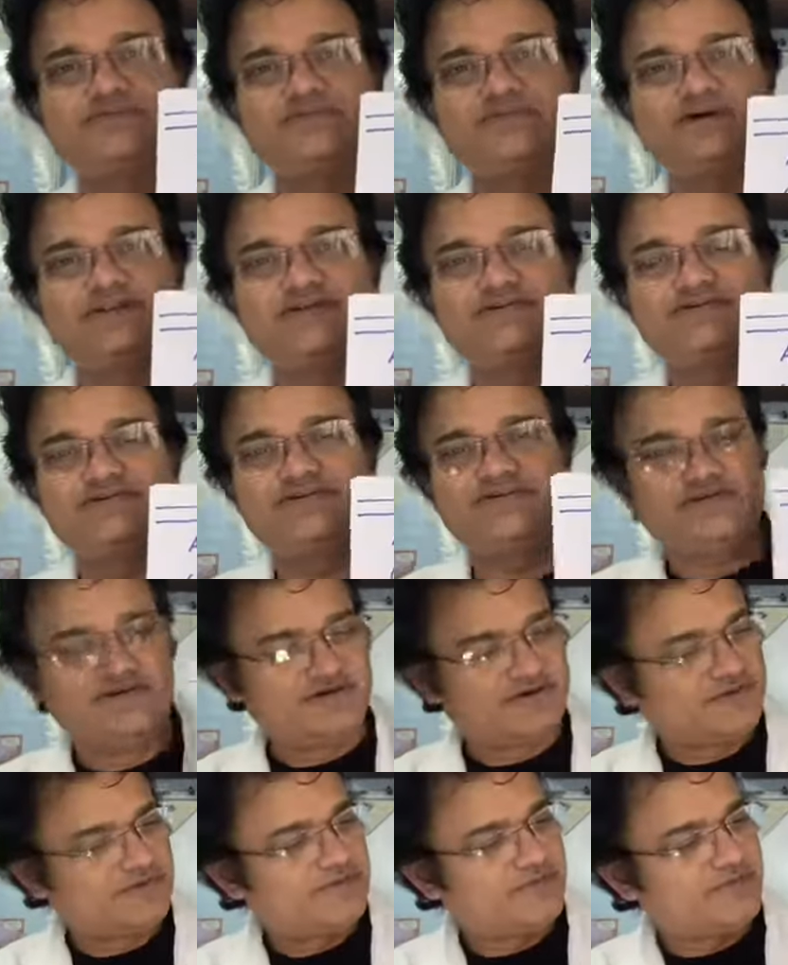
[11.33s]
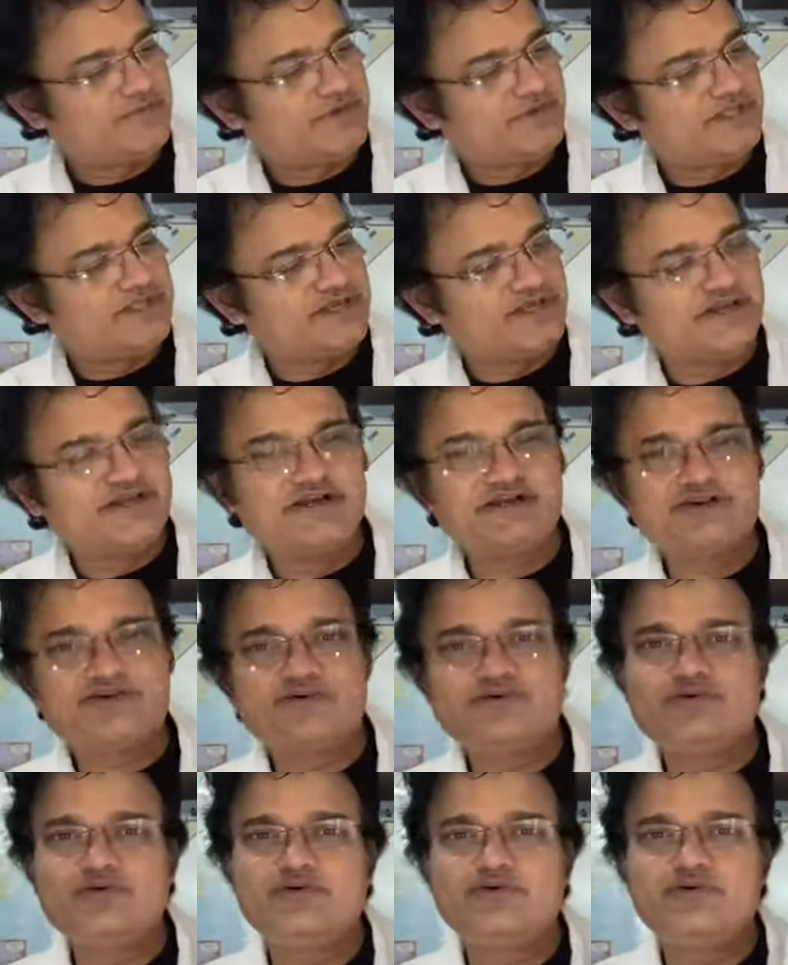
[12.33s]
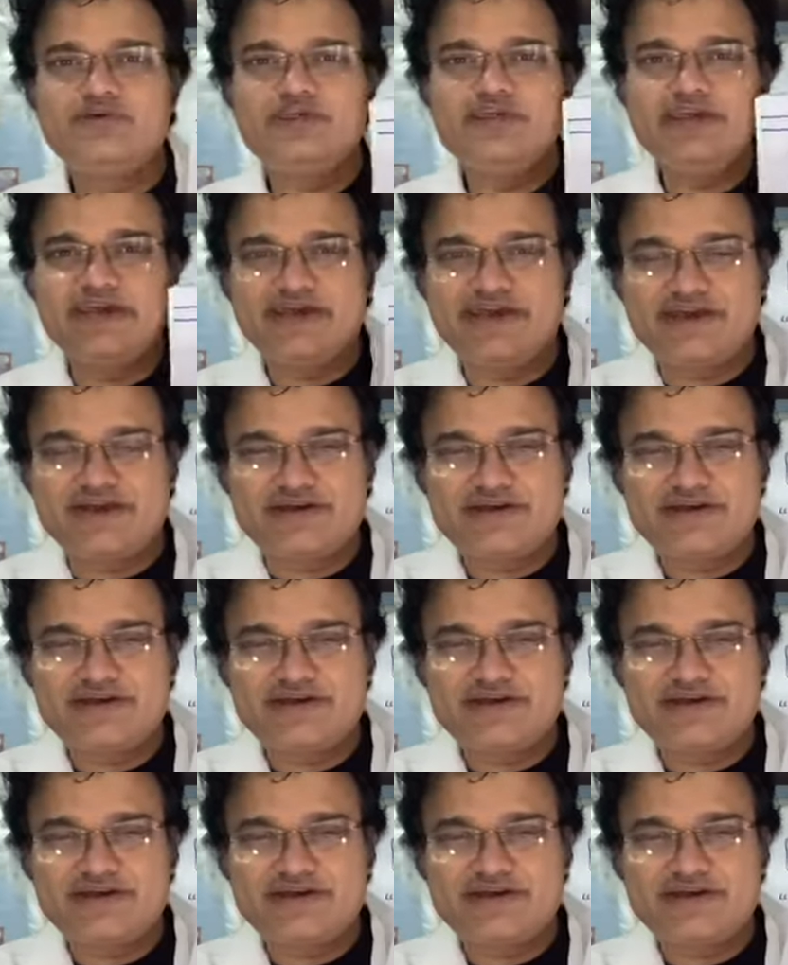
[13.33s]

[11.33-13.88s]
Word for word: మనం పదిహేడు ఏ